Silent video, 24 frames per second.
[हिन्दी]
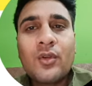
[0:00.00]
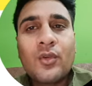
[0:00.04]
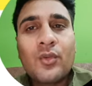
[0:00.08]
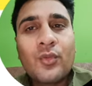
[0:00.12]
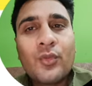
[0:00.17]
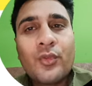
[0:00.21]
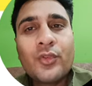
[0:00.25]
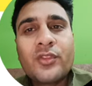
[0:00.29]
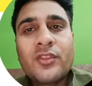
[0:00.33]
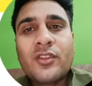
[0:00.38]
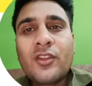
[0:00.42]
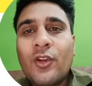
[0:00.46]

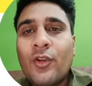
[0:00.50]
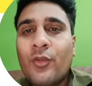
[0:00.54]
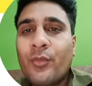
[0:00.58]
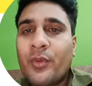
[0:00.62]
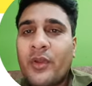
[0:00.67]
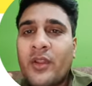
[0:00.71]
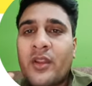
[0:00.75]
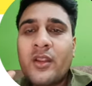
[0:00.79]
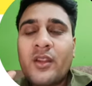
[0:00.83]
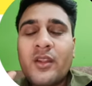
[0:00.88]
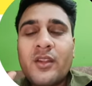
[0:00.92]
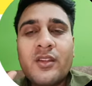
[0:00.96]
उसके ऊपर
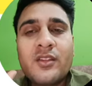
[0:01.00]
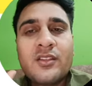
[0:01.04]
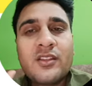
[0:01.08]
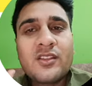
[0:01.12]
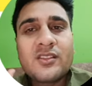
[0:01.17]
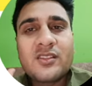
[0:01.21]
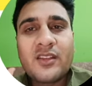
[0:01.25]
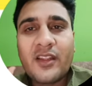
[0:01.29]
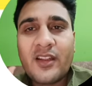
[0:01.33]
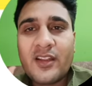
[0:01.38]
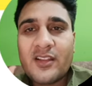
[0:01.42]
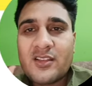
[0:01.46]
ये
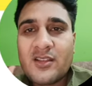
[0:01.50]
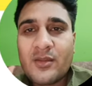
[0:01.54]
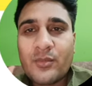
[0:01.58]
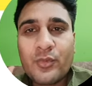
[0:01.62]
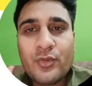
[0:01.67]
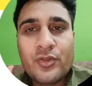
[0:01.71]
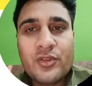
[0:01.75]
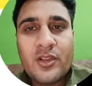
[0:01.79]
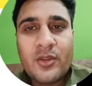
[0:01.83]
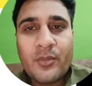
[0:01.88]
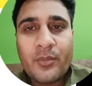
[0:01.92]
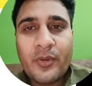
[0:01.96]
सारा सब कुछ
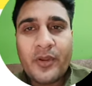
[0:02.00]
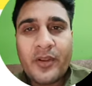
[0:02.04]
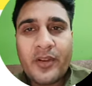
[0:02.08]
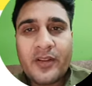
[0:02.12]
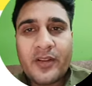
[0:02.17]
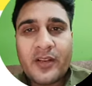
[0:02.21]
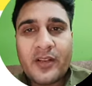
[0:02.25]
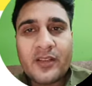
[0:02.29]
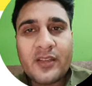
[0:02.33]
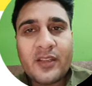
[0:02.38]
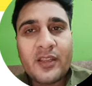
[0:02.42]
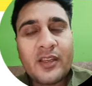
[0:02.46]
डिपेंड
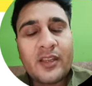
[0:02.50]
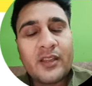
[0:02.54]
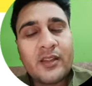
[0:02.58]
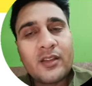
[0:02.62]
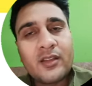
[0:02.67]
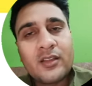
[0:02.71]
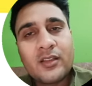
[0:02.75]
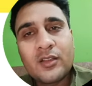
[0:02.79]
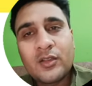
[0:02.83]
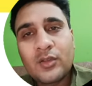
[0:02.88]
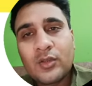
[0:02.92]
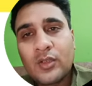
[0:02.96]
करता है
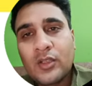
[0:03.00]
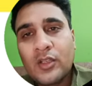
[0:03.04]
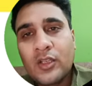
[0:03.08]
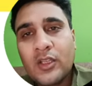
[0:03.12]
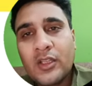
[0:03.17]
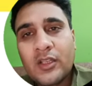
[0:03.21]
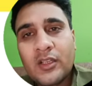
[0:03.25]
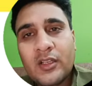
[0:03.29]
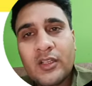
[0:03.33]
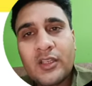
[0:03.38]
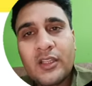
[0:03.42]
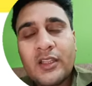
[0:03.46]

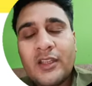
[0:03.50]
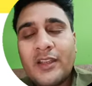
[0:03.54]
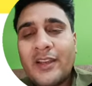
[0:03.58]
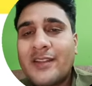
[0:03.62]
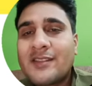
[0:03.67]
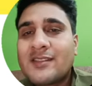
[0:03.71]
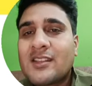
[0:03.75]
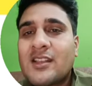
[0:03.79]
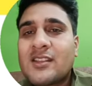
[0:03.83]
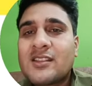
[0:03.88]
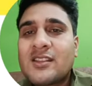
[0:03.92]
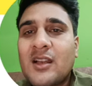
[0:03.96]
ठीक है इस
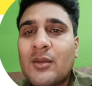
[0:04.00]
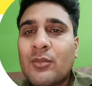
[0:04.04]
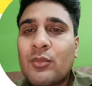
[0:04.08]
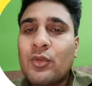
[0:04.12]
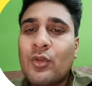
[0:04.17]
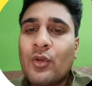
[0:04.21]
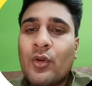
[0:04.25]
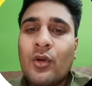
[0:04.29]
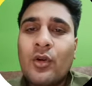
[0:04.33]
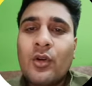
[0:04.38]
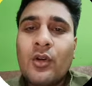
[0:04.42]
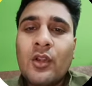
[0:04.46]
तरह से आप दो
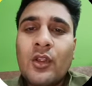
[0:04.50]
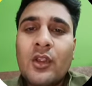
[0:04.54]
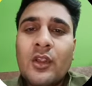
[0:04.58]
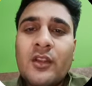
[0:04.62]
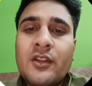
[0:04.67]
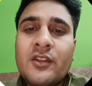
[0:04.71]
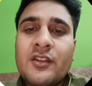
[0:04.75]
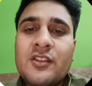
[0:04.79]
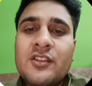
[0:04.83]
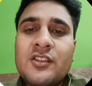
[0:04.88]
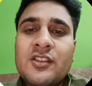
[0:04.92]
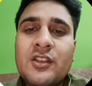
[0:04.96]

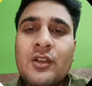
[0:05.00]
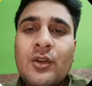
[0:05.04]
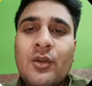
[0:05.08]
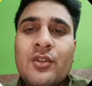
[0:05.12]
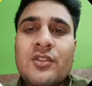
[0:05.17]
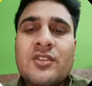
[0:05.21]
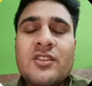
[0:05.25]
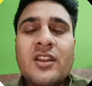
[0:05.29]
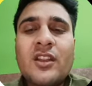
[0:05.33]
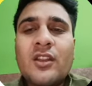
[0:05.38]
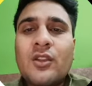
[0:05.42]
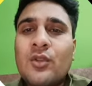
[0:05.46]
ऋषि और
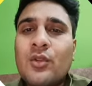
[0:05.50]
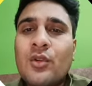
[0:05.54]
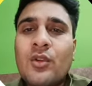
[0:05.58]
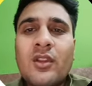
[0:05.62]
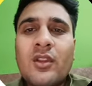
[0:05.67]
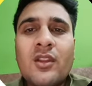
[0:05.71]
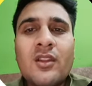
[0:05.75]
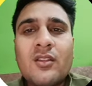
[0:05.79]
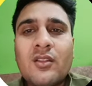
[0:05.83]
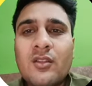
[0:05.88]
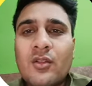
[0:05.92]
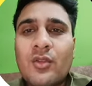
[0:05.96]
जैन दो
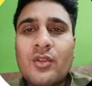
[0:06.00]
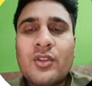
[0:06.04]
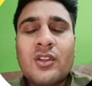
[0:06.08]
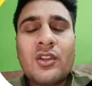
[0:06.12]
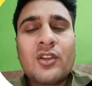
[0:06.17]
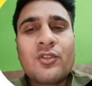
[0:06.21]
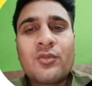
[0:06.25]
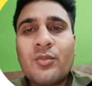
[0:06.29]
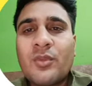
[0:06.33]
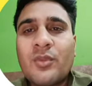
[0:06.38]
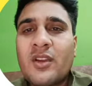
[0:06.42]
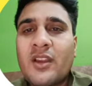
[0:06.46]
होते हैं
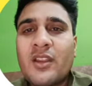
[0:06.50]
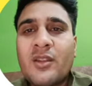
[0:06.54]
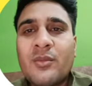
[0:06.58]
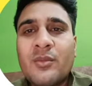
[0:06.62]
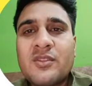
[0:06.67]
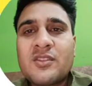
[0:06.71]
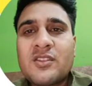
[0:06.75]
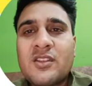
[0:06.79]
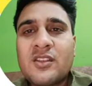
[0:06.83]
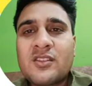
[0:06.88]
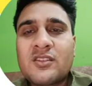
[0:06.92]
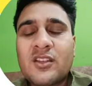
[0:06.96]
उसमें कहीं भी
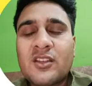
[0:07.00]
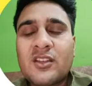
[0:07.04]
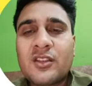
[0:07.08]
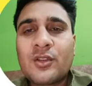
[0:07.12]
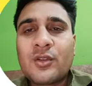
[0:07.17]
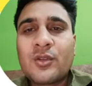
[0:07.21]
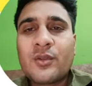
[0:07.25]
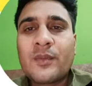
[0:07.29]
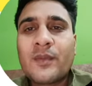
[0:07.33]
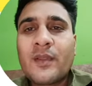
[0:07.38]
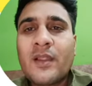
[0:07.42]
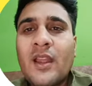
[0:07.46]
सीख सकते हो
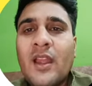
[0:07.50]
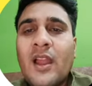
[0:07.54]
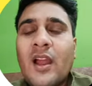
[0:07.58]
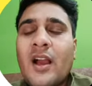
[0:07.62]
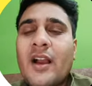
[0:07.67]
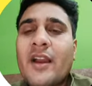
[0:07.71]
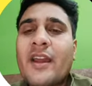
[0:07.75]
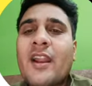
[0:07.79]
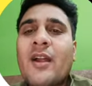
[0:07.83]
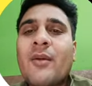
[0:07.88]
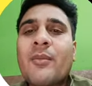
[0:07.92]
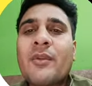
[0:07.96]
अगर
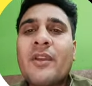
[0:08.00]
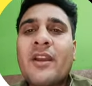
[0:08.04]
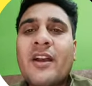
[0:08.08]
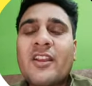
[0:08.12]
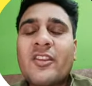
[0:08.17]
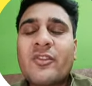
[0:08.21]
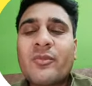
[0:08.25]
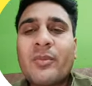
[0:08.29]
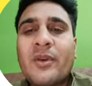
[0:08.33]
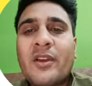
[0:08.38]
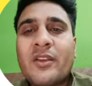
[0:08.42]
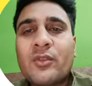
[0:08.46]
आपके
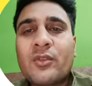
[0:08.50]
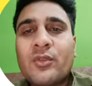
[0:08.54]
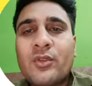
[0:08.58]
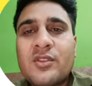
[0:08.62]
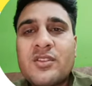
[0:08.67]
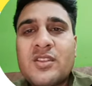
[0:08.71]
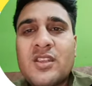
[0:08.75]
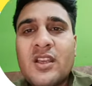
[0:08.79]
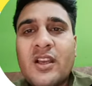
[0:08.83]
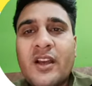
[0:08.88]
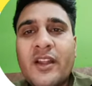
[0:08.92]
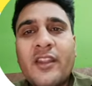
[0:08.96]
आसपास कोई
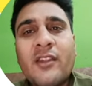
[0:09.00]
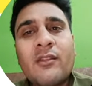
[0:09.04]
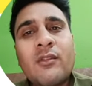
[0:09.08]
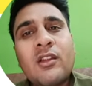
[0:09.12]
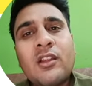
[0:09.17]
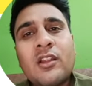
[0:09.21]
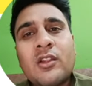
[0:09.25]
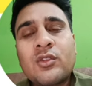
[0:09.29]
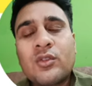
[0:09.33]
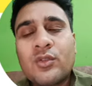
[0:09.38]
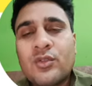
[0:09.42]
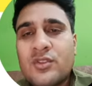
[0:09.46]
सिखाने वाला
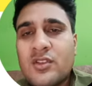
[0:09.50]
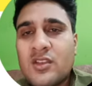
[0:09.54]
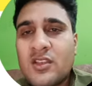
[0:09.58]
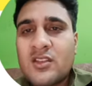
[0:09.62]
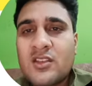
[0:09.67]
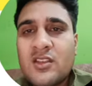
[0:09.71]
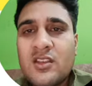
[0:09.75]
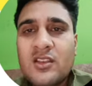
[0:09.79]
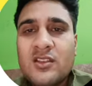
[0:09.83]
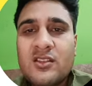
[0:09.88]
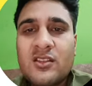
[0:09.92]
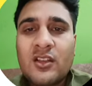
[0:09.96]
तो उनसे
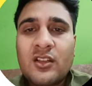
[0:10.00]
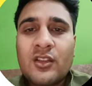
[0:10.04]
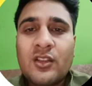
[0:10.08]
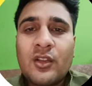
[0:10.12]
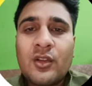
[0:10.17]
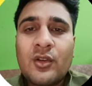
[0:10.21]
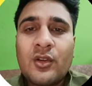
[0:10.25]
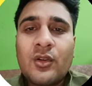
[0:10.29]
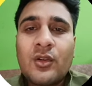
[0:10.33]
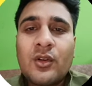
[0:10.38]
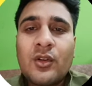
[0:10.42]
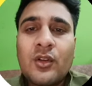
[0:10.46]
सीख सकते
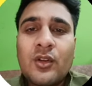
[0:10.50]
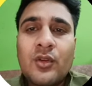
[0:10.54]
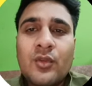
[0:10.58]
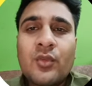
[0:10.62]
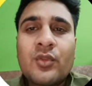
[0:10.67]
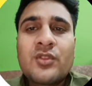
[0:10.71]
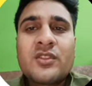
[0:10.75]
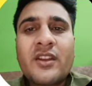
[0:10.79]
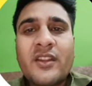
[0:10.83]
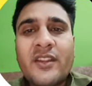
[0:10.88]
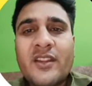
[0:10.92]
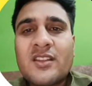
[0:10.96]
हो वो
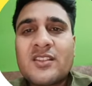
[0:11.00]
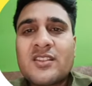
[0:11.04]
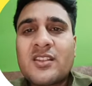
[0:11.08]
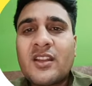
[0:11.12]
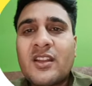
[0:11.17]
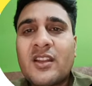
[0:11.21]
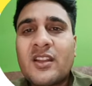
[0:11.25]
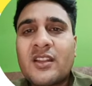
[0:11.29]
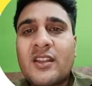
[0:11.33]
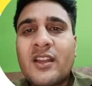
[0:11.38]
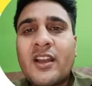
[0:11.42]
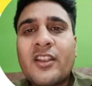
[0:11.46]
ज़्यादा अच्छा
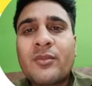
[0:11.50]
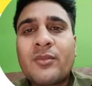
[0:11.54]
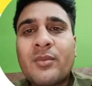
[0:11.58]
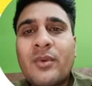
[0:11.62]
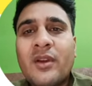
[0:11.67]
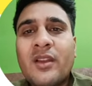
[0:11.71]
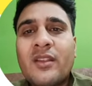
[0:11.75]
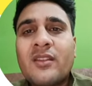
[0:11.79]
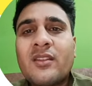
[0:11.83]
रहता है आसपास